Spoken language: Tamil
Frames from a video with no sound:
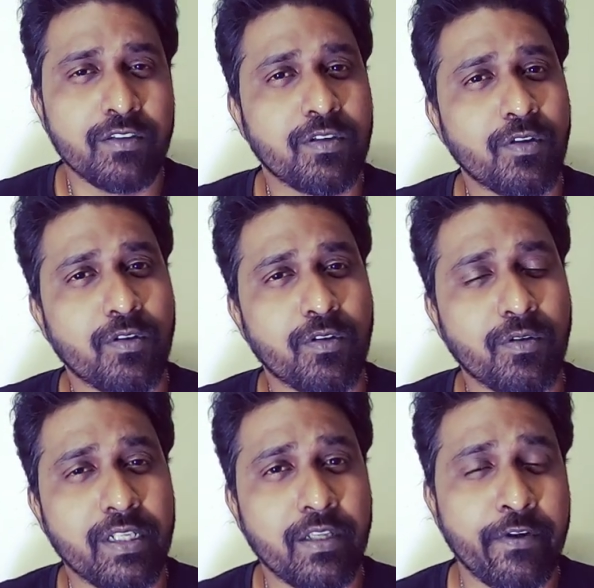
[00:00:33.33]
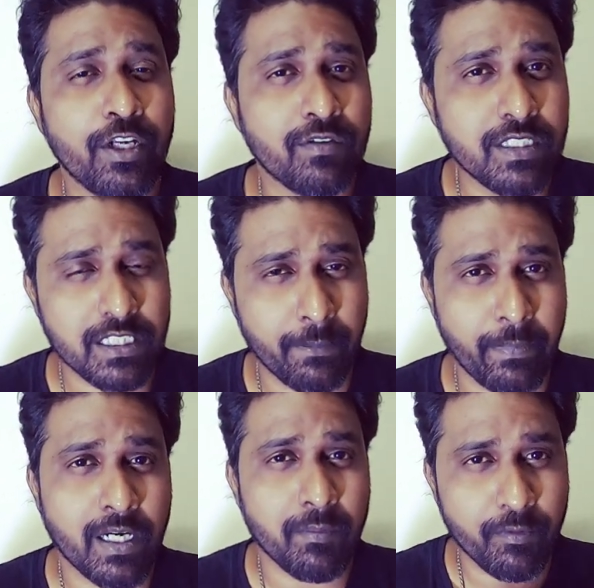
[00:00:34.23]
ஸோ இந்த வீடியோ வந்து
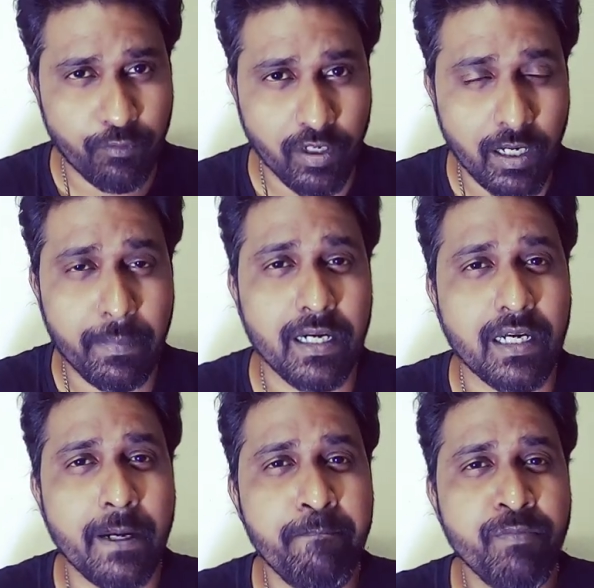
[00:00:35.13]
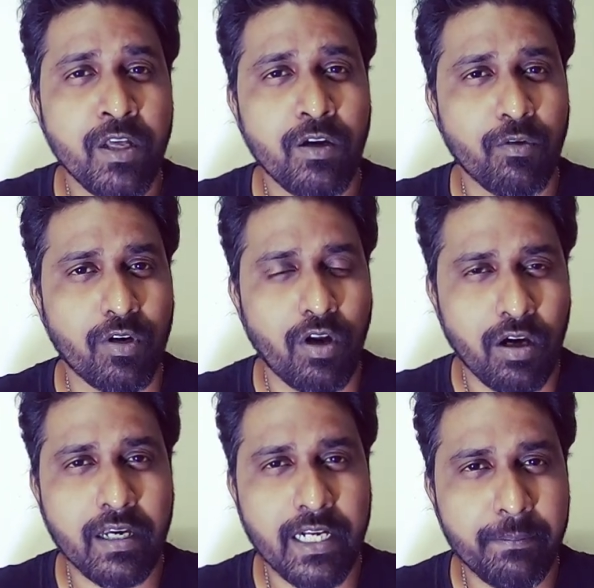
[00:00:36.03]
ஸ்கிப் பண்ணாமல் ஃபுல்லாக பாருங்கள் ஒரு
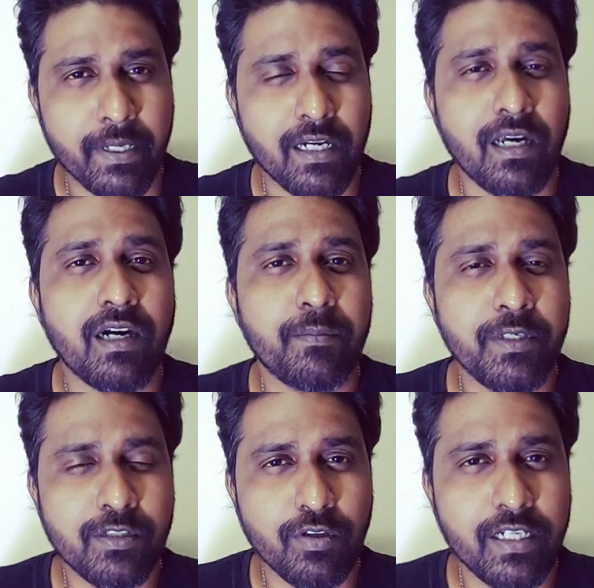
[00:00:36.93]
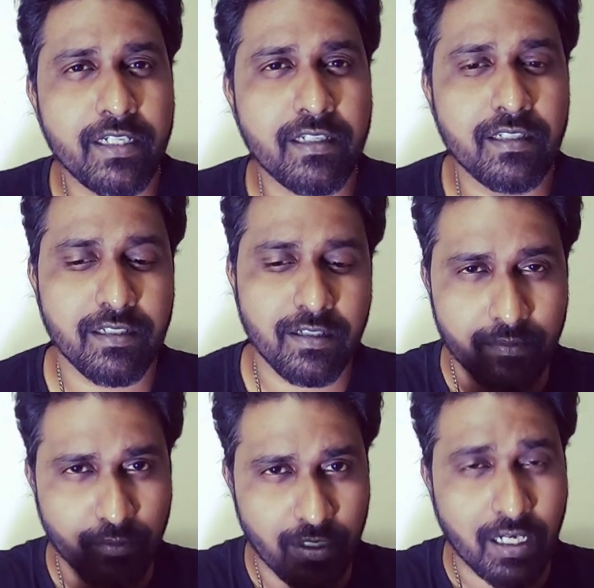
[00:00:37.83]
லாங் ரைட் பண்ணலாம் அப்படின்னு சொல்லிட்டு
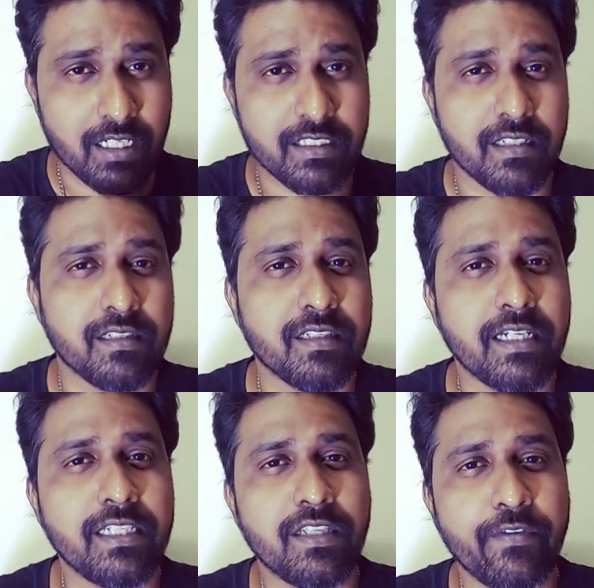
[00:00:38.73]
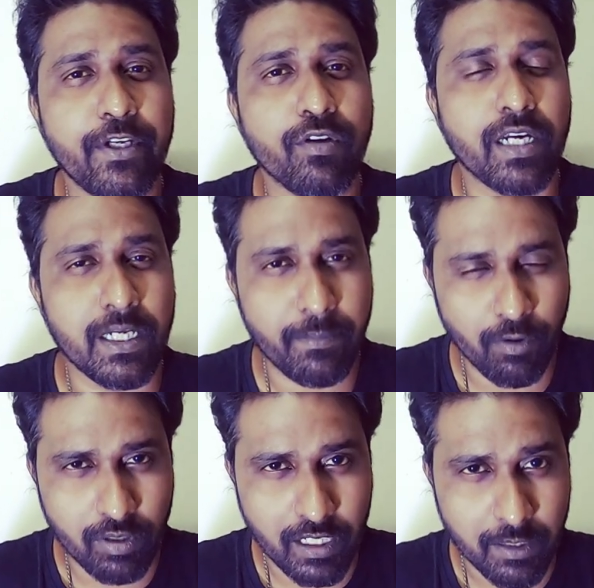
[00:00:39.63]
உங்களுக்கு ஆசை இருந்ததுன்னா இந்த வீடியோ
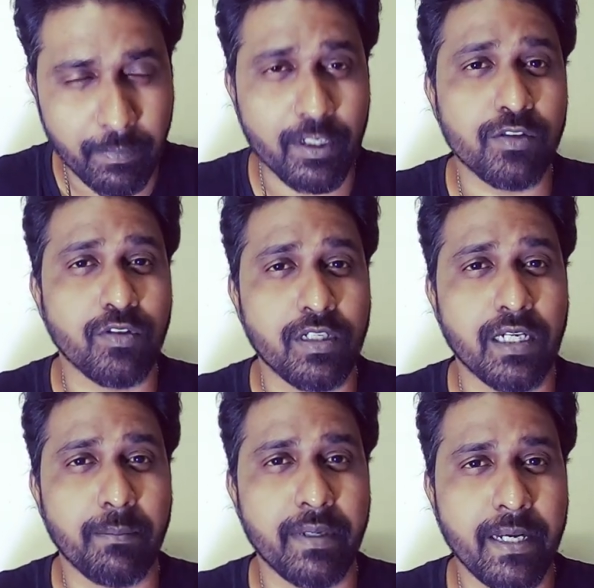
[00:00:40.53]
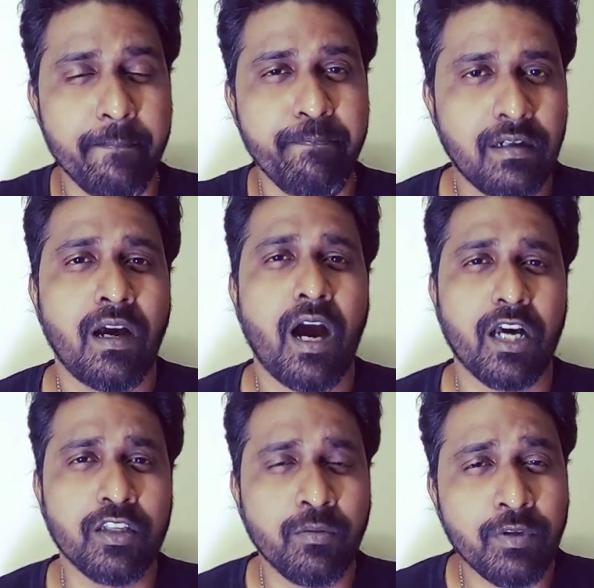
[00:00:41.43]
கண்டிப்பாக உங்களுக்கு ஹெல்ப் பண்ணுன்னு சொல்லிட்டு நம்புகிறேன்
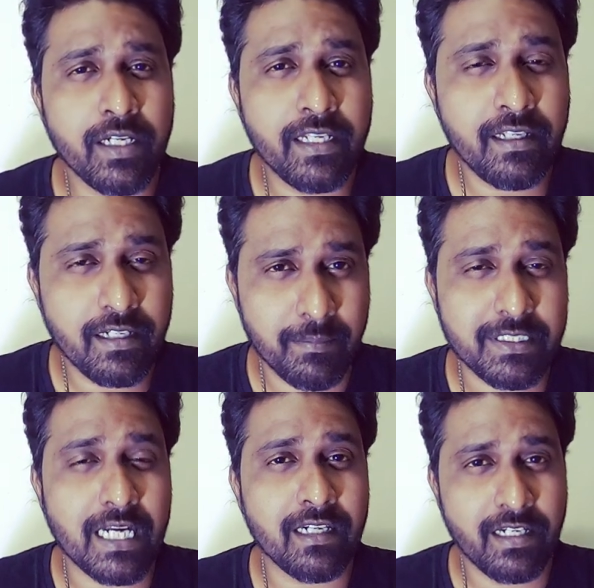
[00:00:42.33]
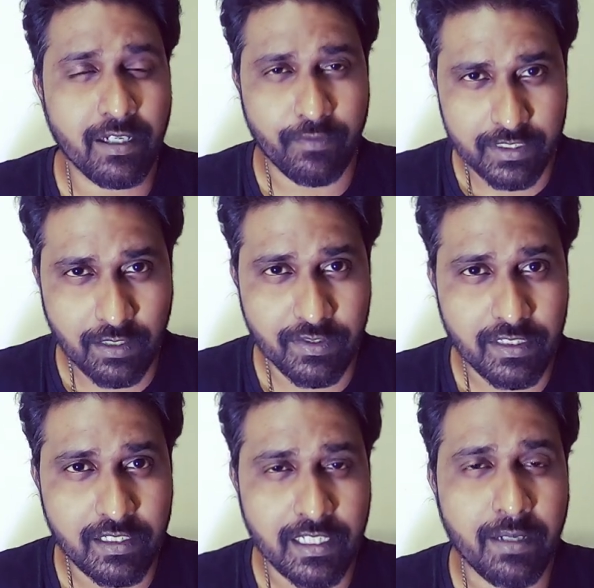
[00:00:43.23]
அதுக்கு முன்னாடி நம்ம சேனல் நீங்கள் ஃபஸ்ட் டைம்
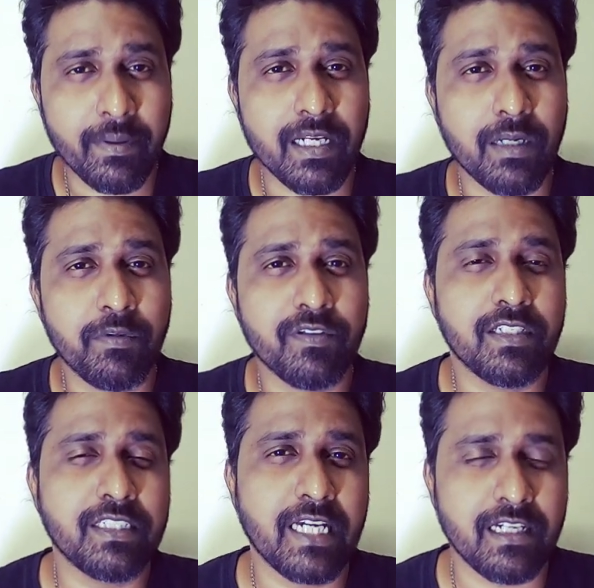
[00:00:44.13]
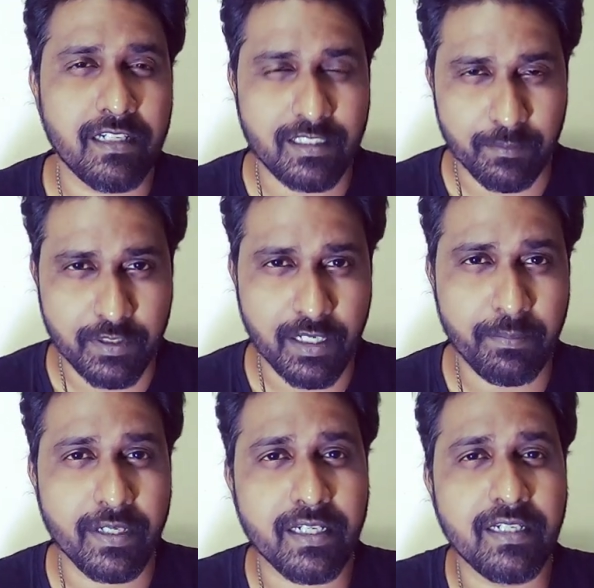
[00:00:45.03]
வந்திருந்தீங்கன்னா மறக்காமல் வந்துட்டு சேனலை
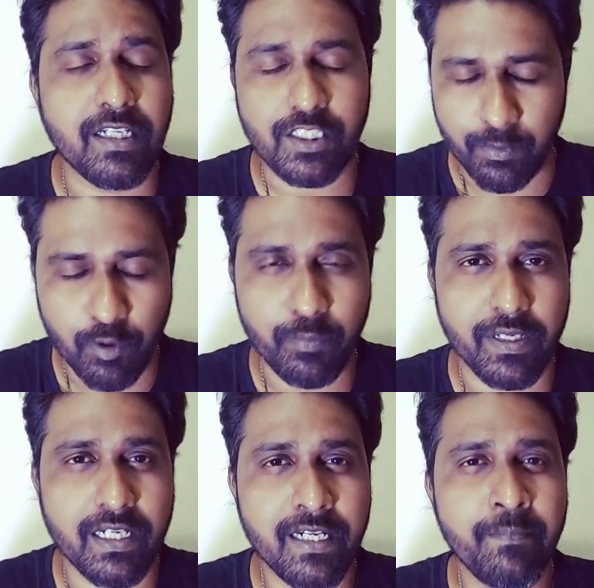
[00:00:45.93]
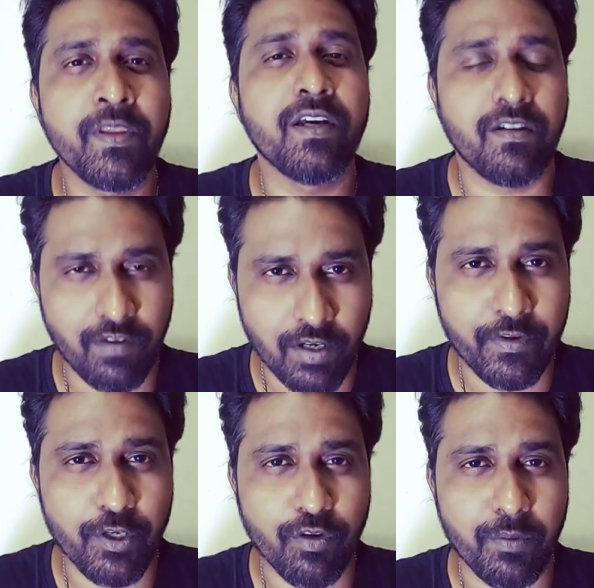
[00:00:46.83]
சப்ஸ்கிரைப் பண்ணுங்கள் அண்ட் சப்போர்ட் பண்ணுங்கள் வாங்க
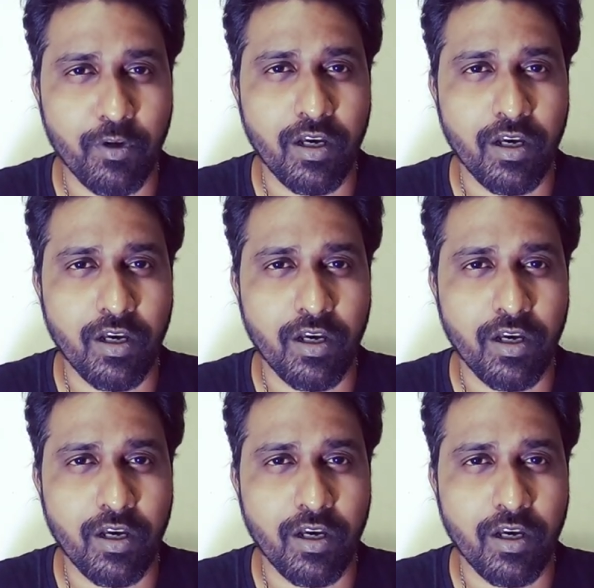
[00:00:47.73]
வீடியோக்குள்ளே